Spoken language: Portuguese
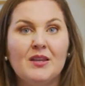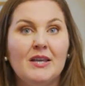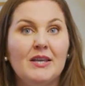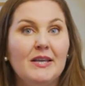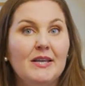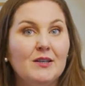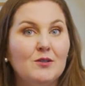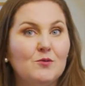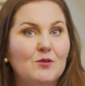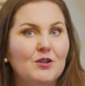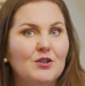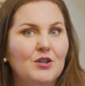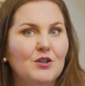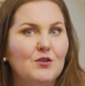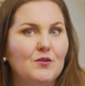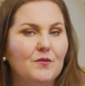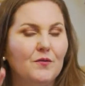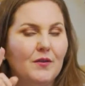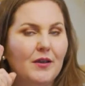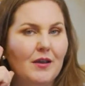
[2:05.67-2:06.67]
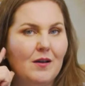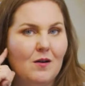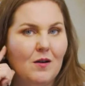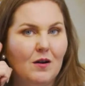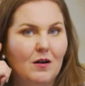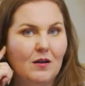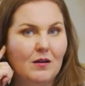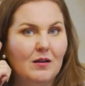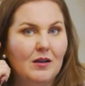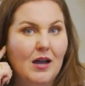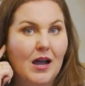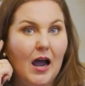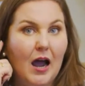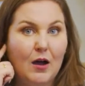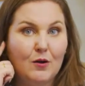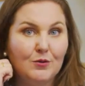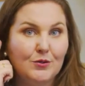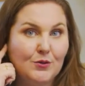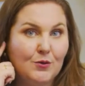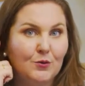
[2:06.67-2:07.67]
E isso a gente vê, ó,
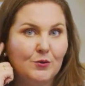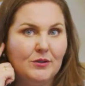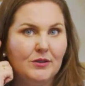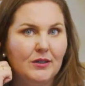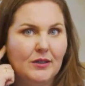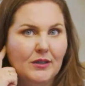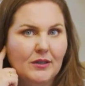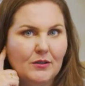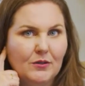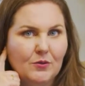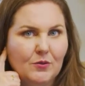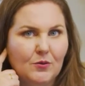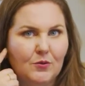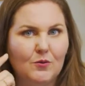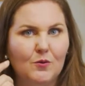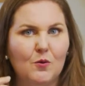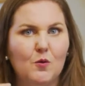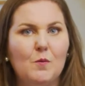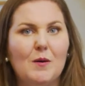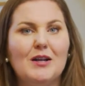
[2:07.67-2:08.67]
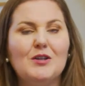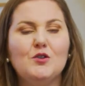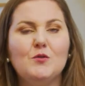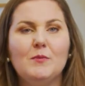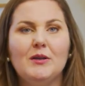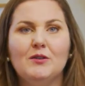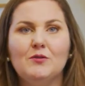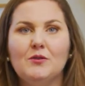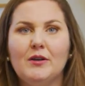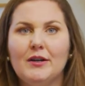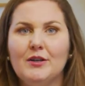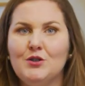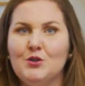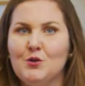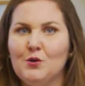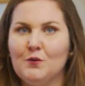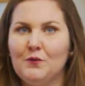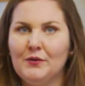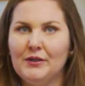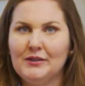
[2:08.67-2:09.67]
auscultando o batimento
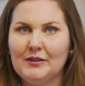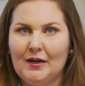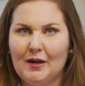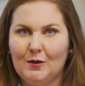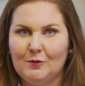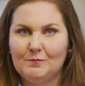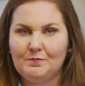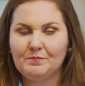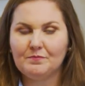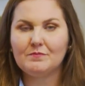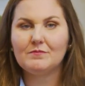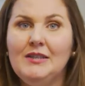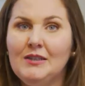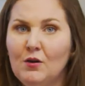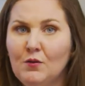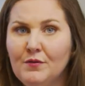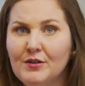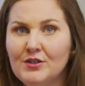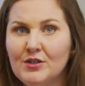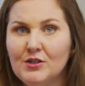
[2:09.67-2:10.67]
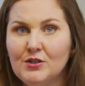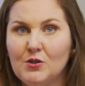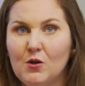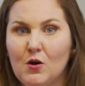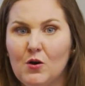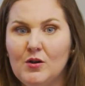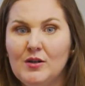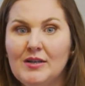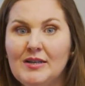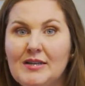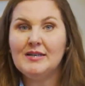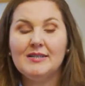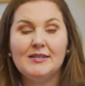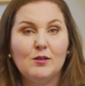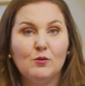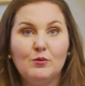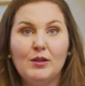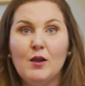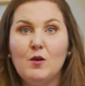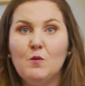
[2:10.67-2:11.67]
cardíaco fetal. Então veja só,
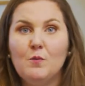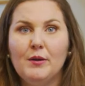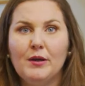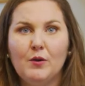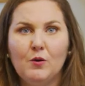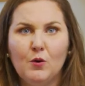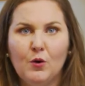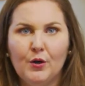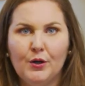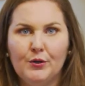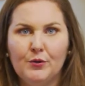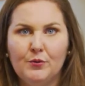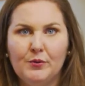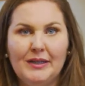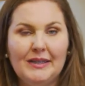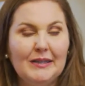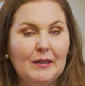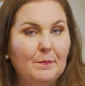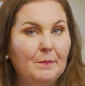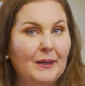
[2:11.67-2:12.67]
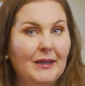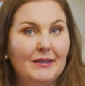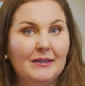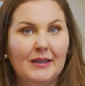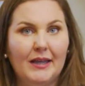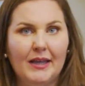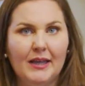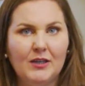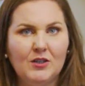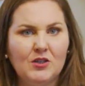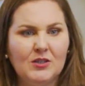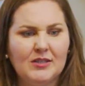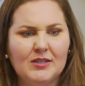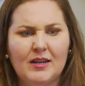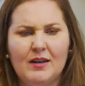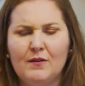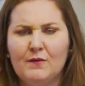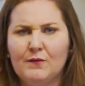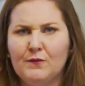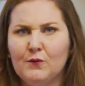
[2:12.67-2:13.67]
se eu tenho um mecônio, independente
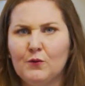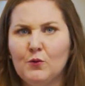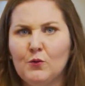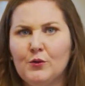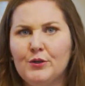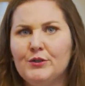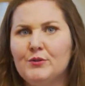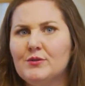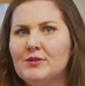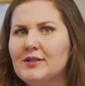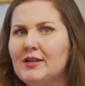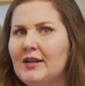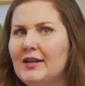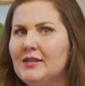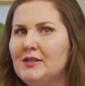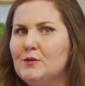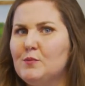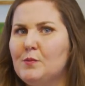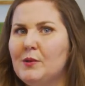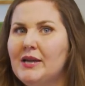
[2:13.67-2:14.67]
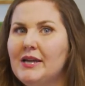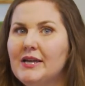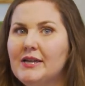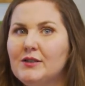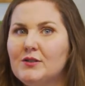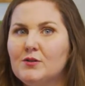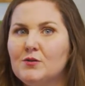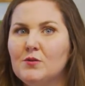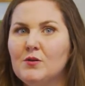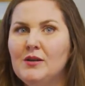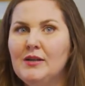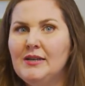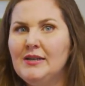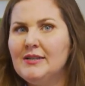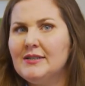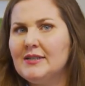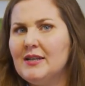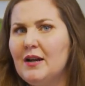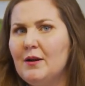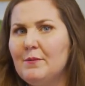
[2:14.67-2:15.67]
se ele é fluido, se ele é espesso,
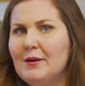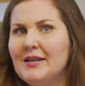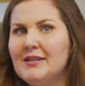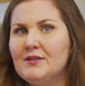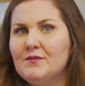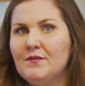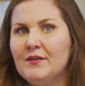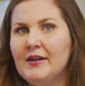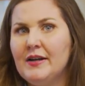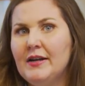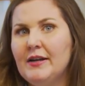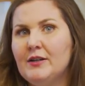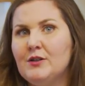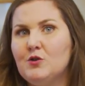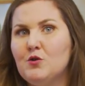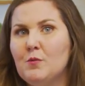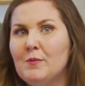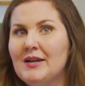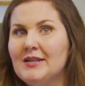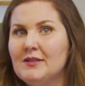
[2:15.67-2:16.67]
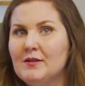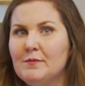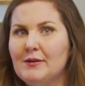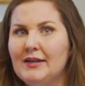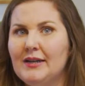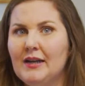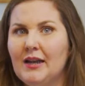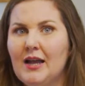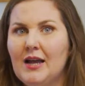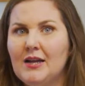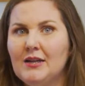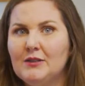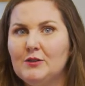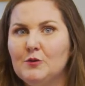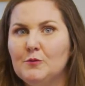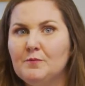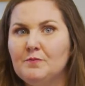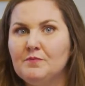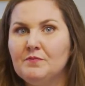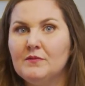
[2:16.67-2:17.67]
se ele é mais verde ou mais
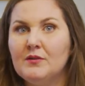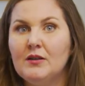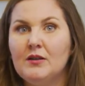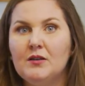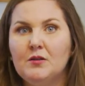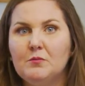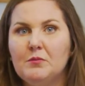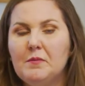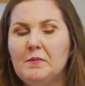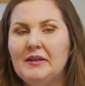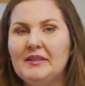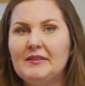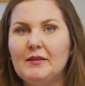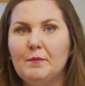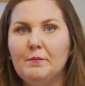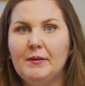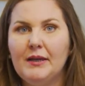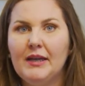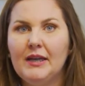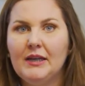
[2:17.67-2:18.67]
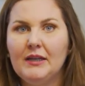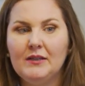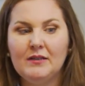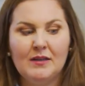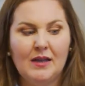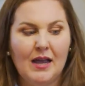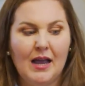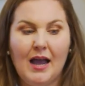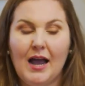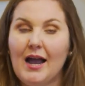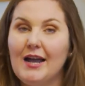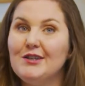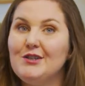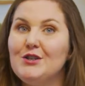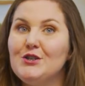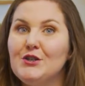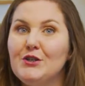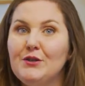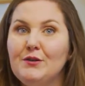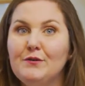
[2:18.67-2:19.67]
amarelado, o bebê tá bem,
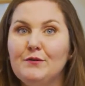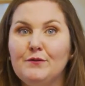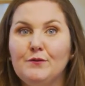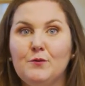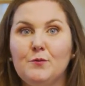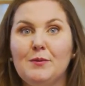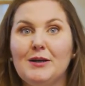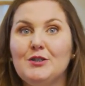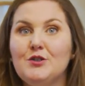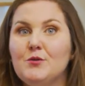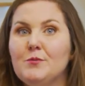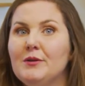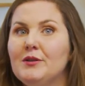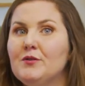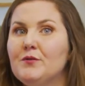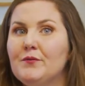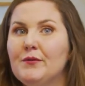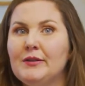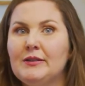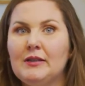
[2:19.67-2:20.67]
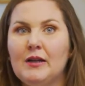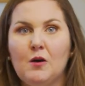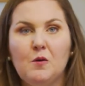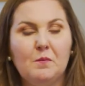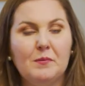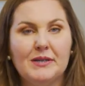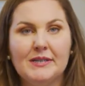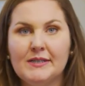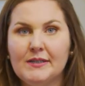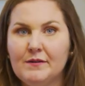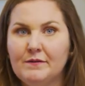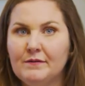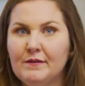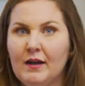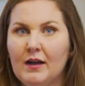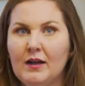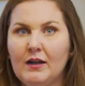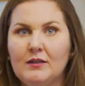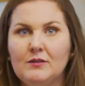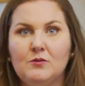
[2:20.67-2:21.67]
ativo, batimento fetal
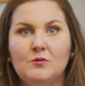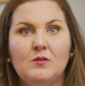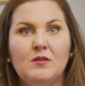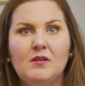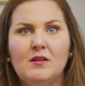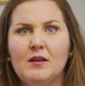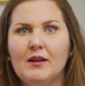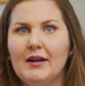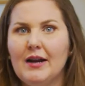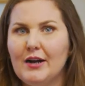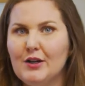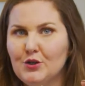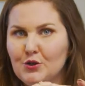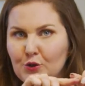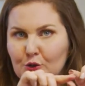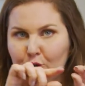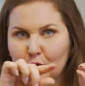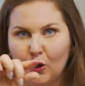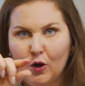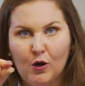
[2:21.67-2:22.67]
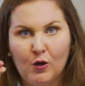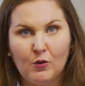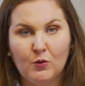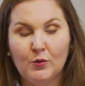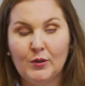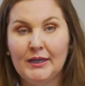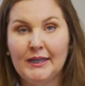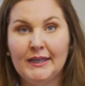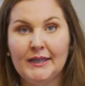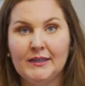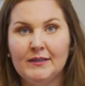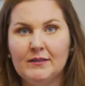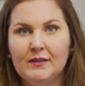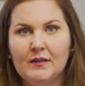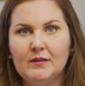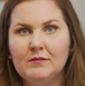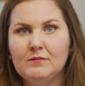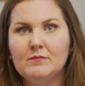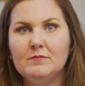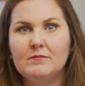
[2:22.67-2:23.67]
preservado, cardiotoco
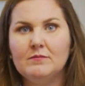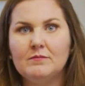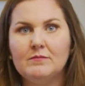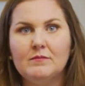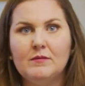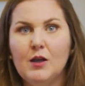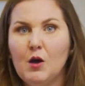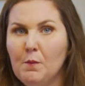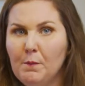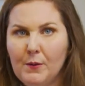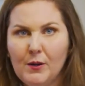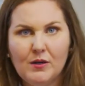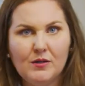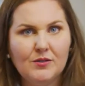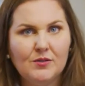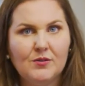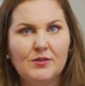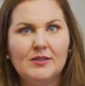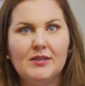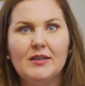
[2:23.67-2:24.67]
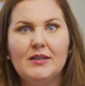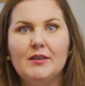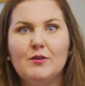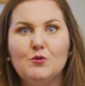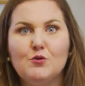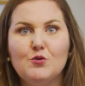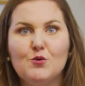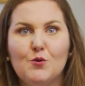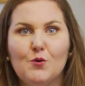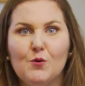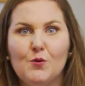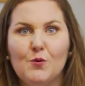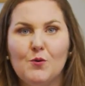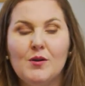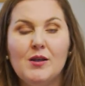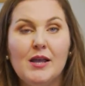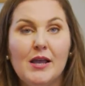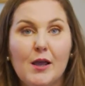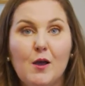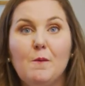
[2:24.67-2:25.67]
linda. Eu posso seguir o
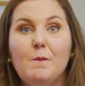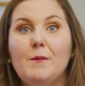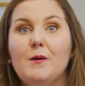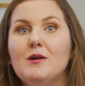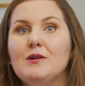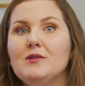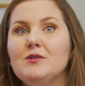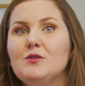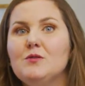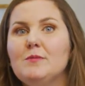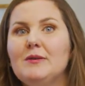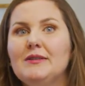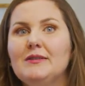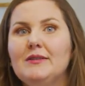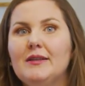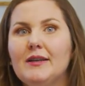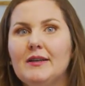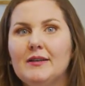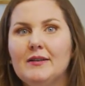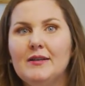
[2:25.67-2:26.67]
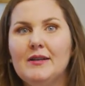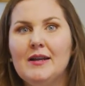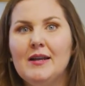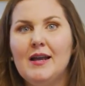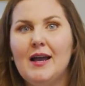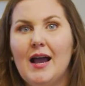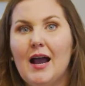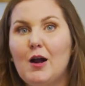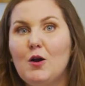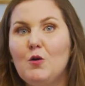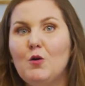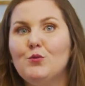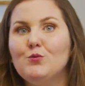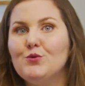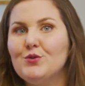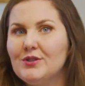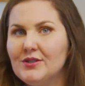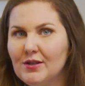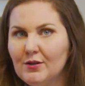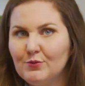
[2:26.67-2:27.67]
jogo. Eu posso manter a
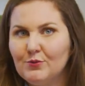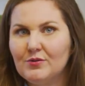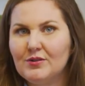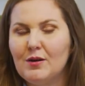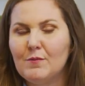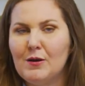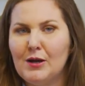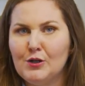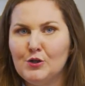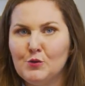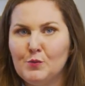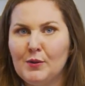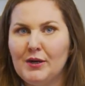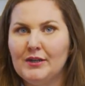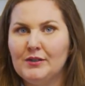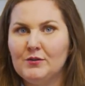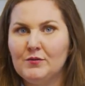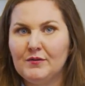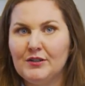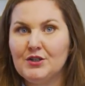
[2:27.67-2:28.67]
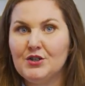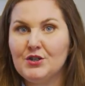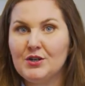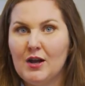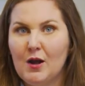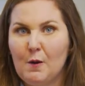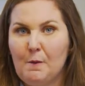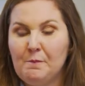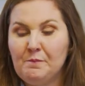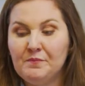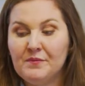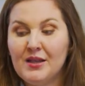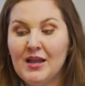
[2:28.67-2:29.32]
condução do trabalho de parto vaginal.